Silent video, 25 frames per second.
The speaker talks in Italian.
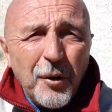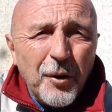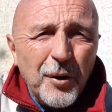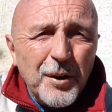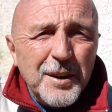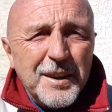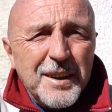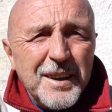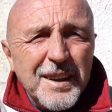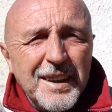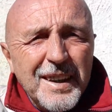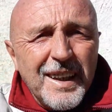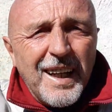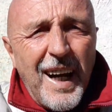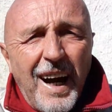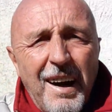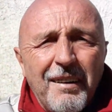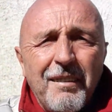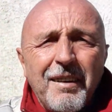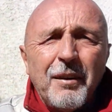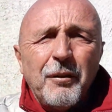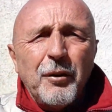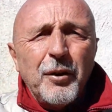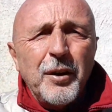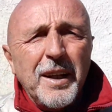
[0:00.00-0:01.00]
oggi
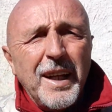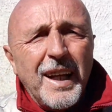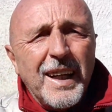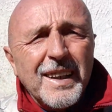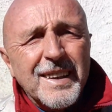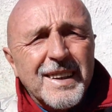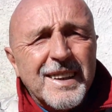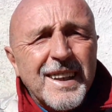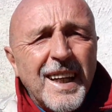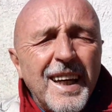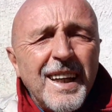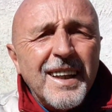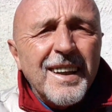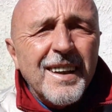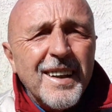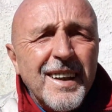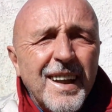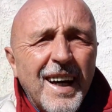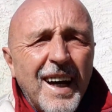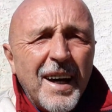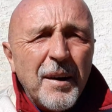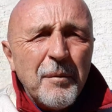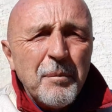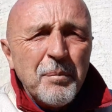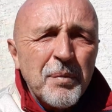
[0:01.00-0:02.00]
avevo in
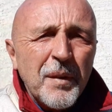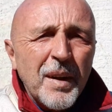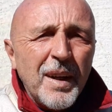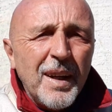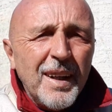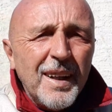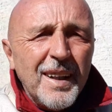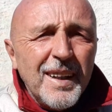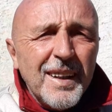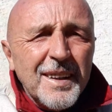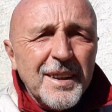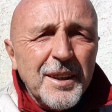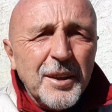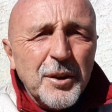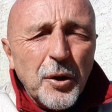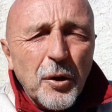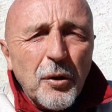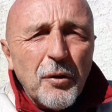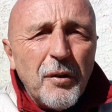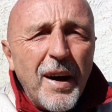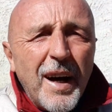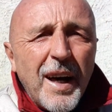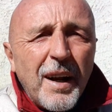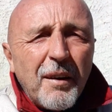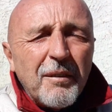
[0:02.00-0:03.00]
agenda di
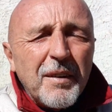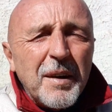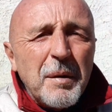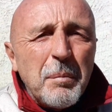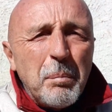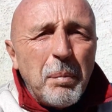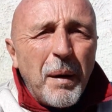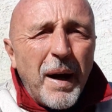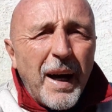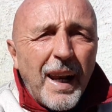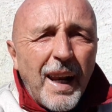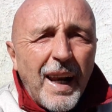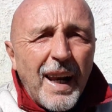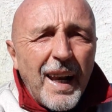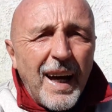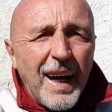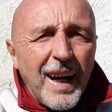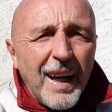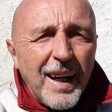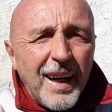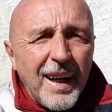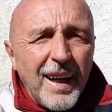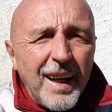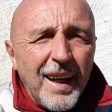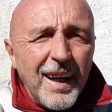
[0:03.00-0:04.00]
dovervi
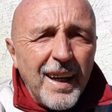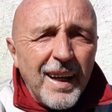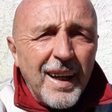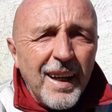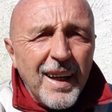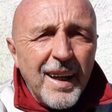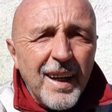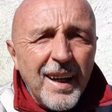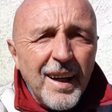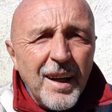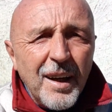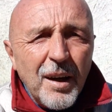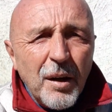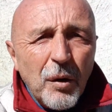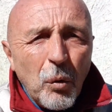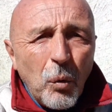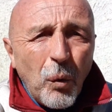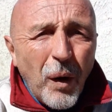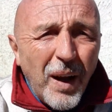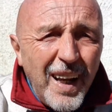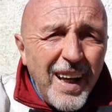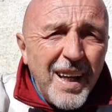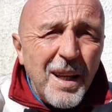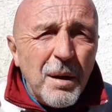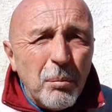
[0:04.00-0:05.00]
parlare
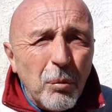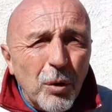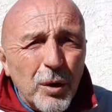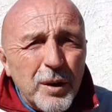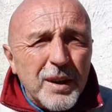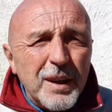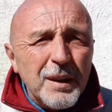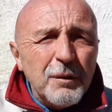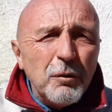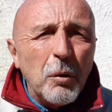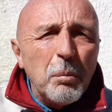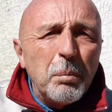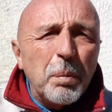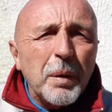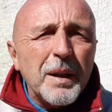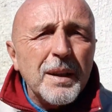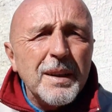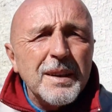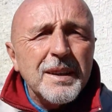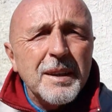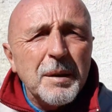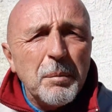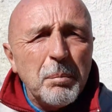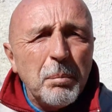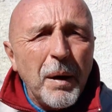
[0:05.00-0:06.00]
qual è il motivo
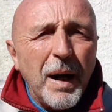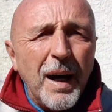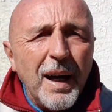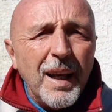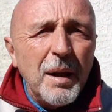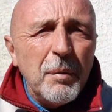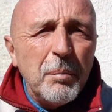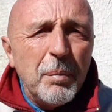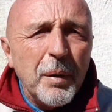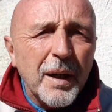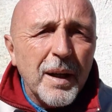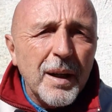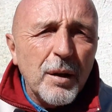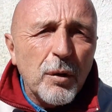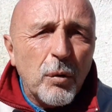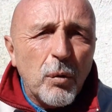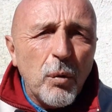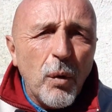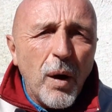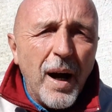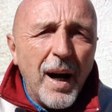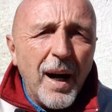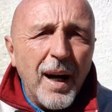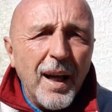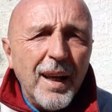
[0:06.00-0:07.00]
principale per il
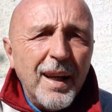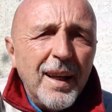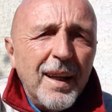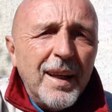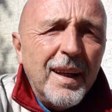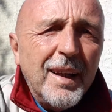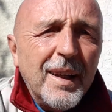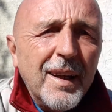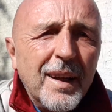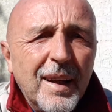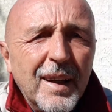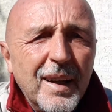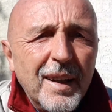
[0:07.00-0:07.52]
quale